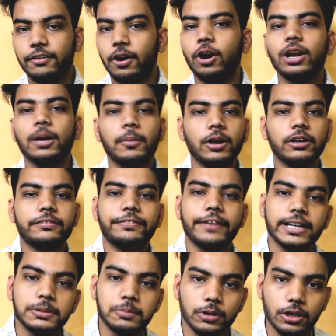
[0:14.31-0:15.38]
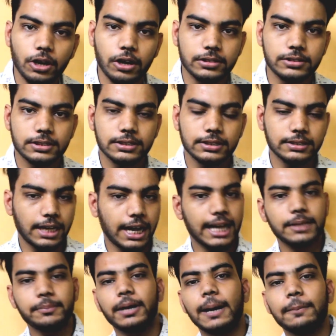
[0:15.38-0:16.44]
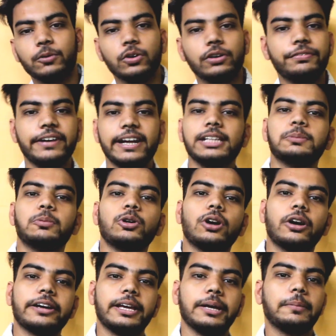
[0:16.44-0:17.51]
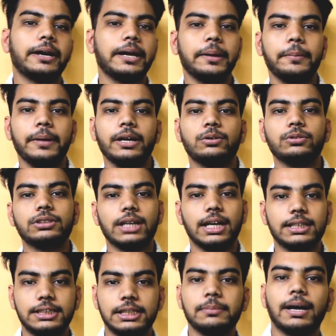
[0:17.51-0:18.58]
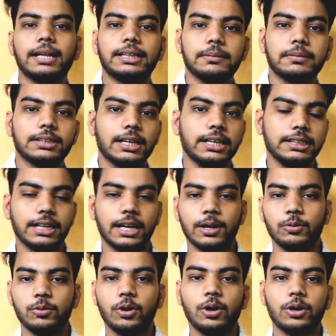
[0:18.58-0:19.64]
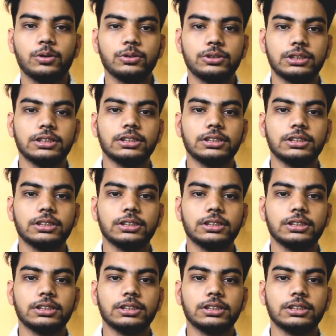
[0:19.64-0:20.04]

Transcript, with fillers: ऑल अबाउट फ्रेंच बुलडॉग्स आज मैं आपको फ्रेंच बुलडॉग के बारे में कुछ अच्छी बातें बताने जा रहा हूं और कुछ